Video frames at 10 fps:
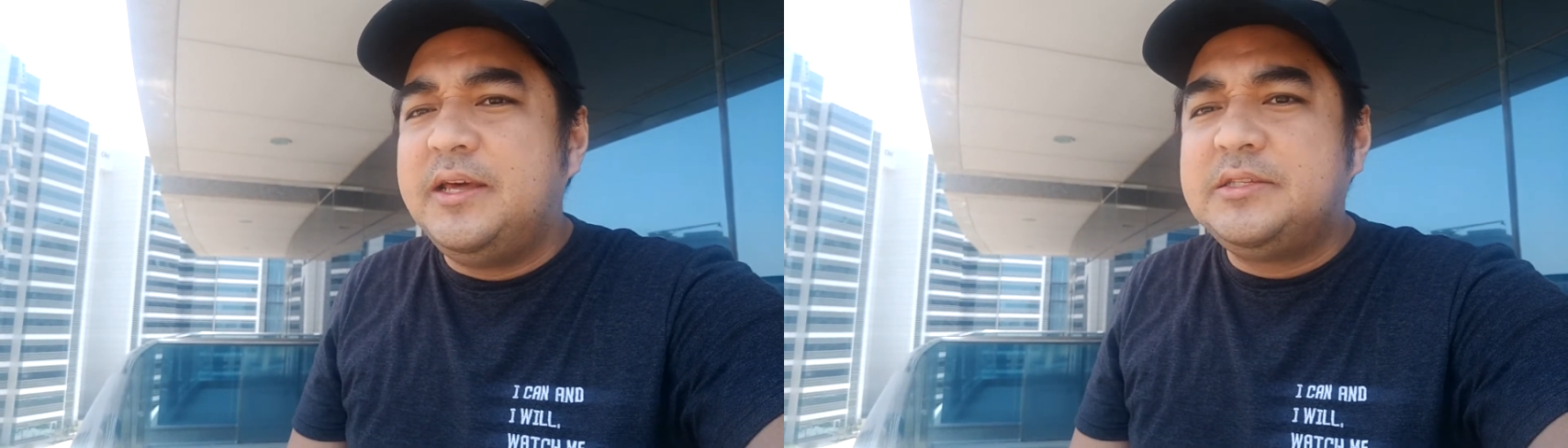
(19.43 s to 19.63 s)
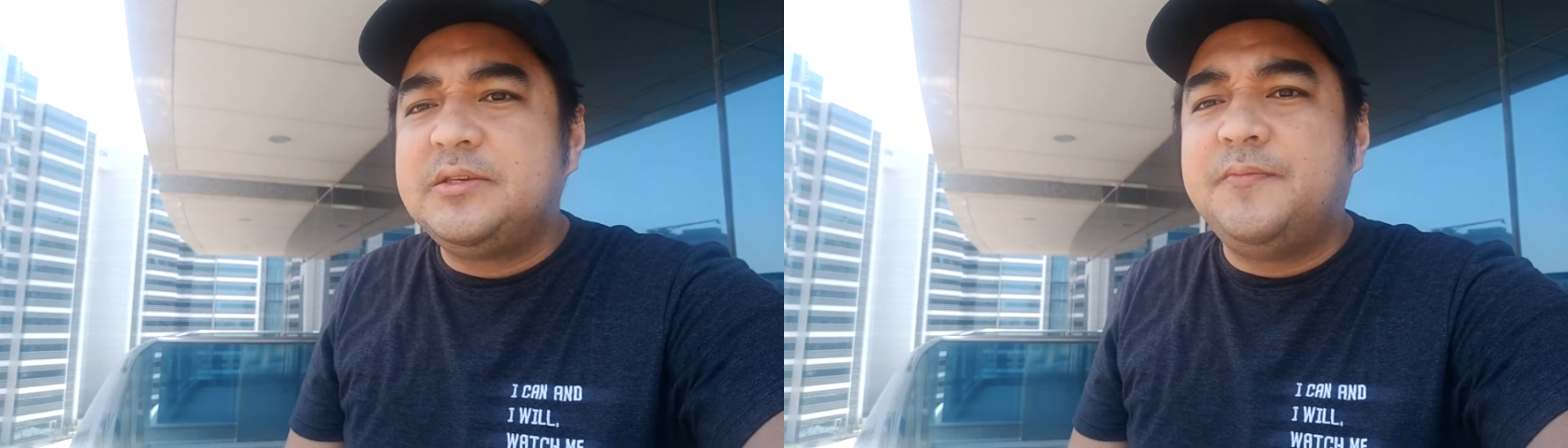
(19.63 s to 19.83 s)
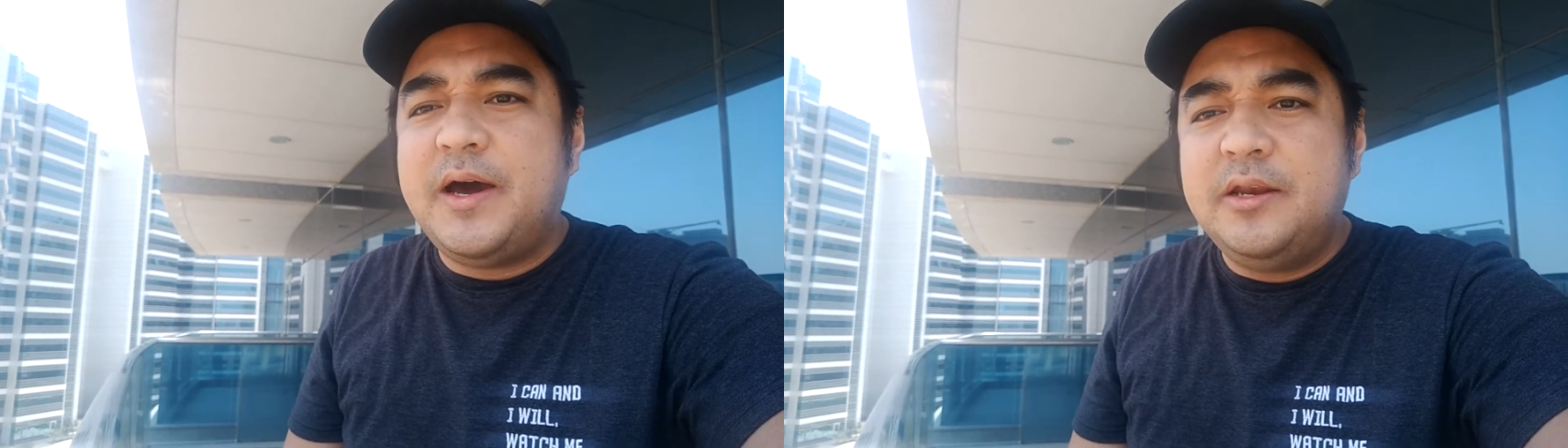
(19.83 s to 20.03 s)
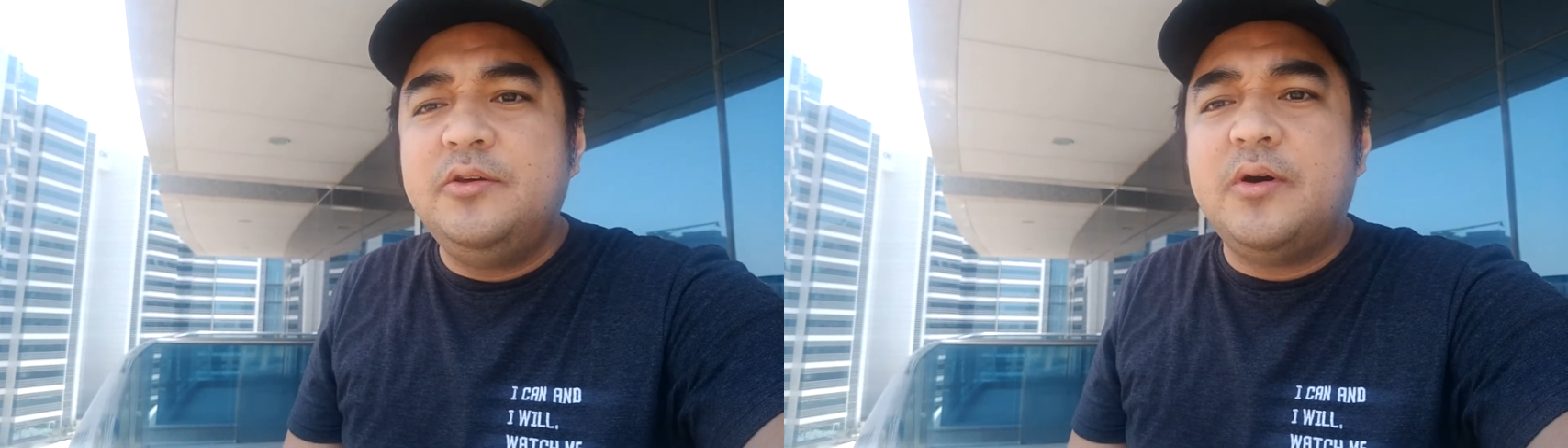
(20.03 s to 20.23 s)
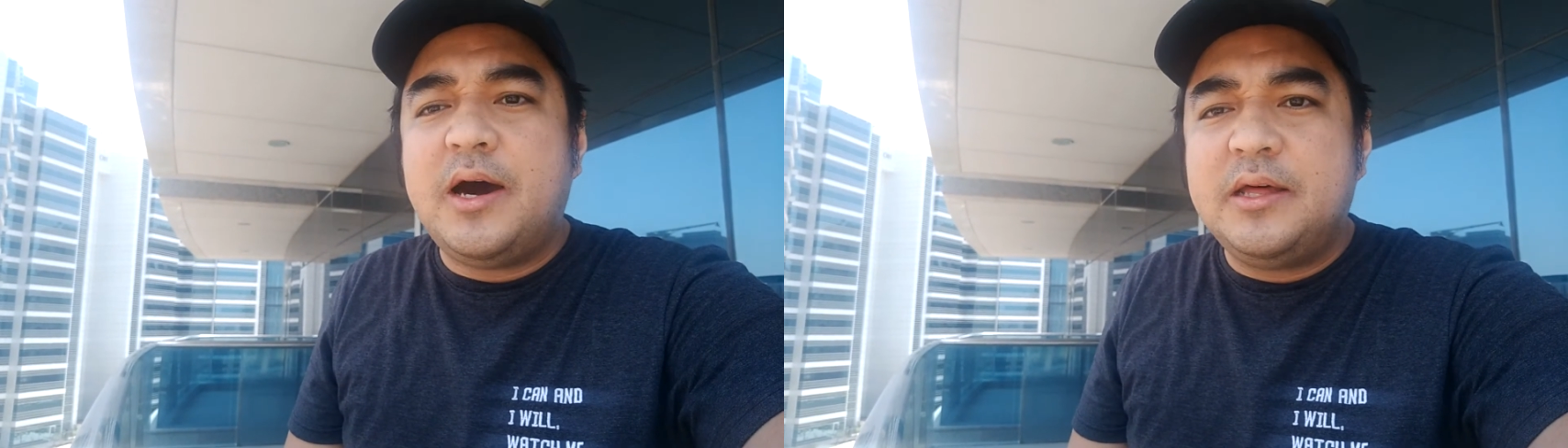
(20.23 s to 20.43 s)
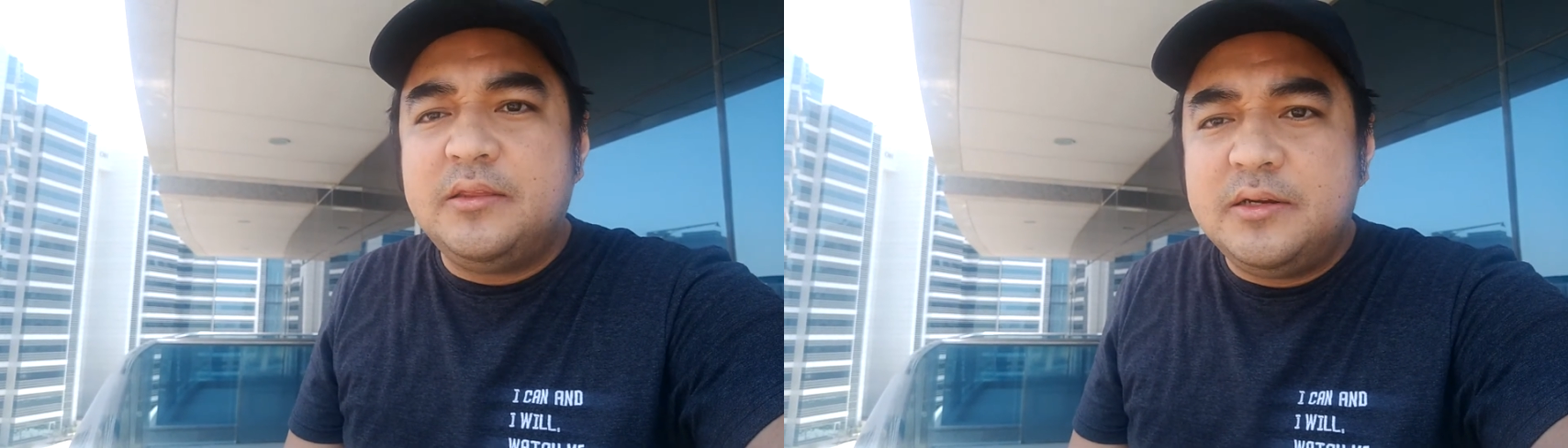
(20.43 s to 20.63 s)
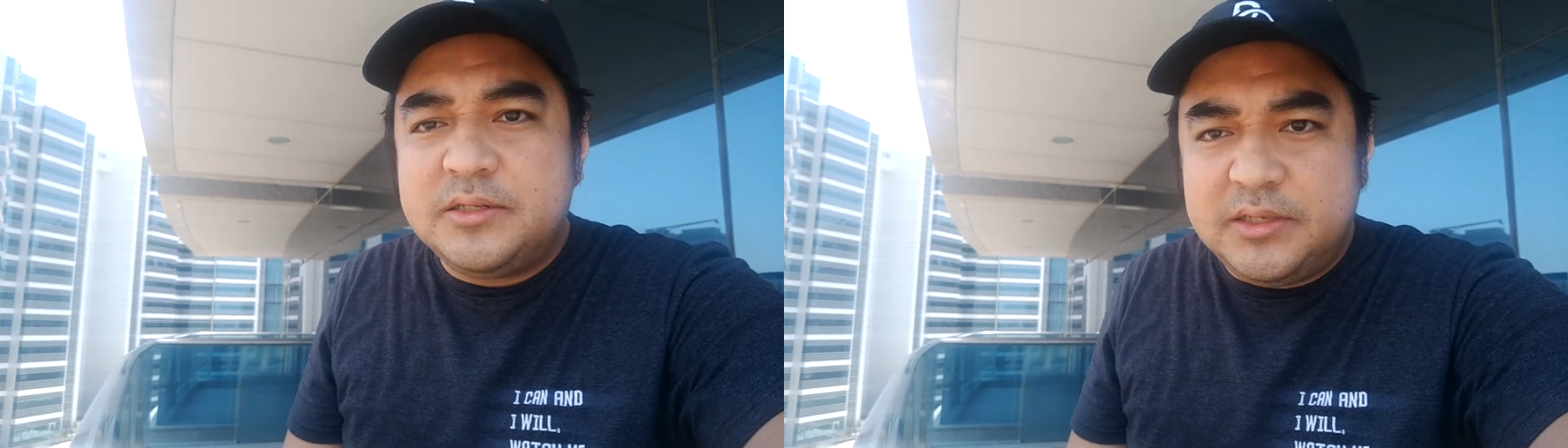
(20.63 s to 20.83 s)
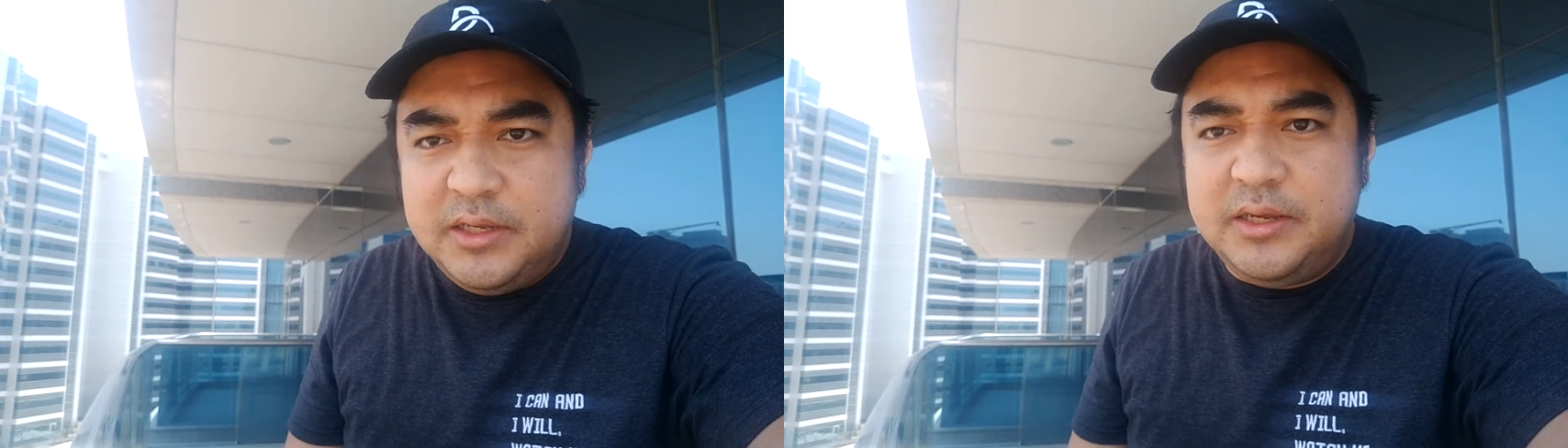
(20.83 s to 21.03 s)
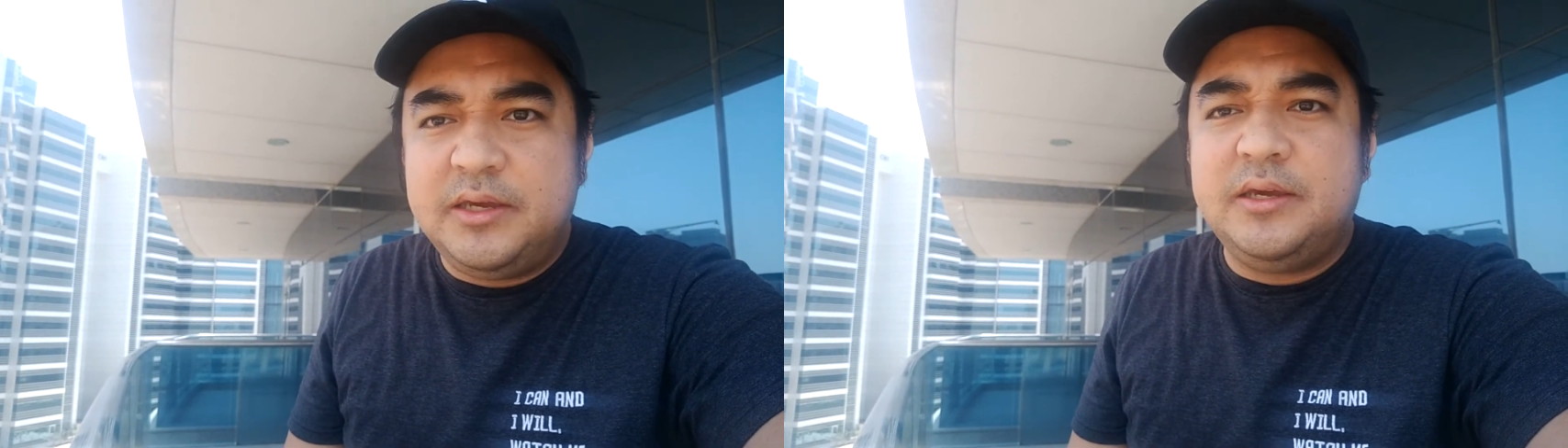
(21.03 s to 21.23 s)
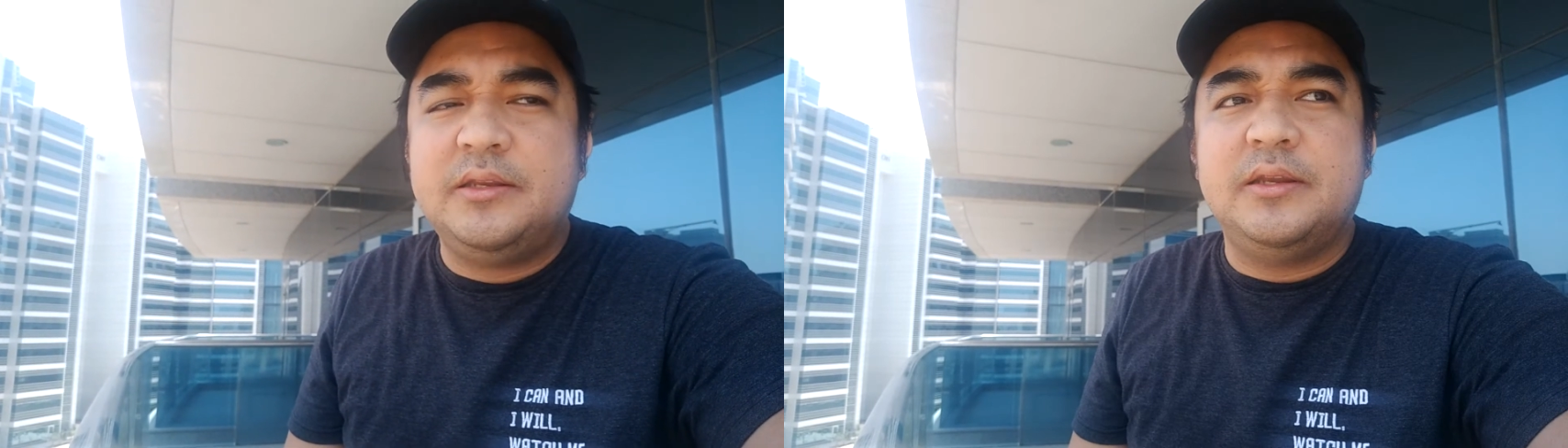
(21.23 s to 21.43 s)
let's value others
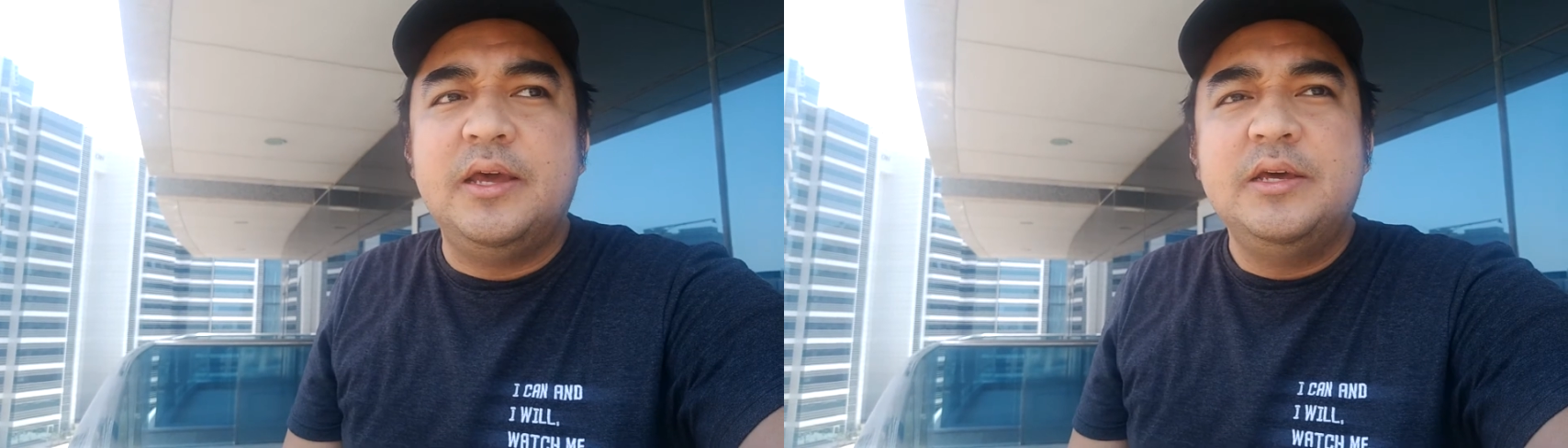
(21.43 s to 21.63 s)
din.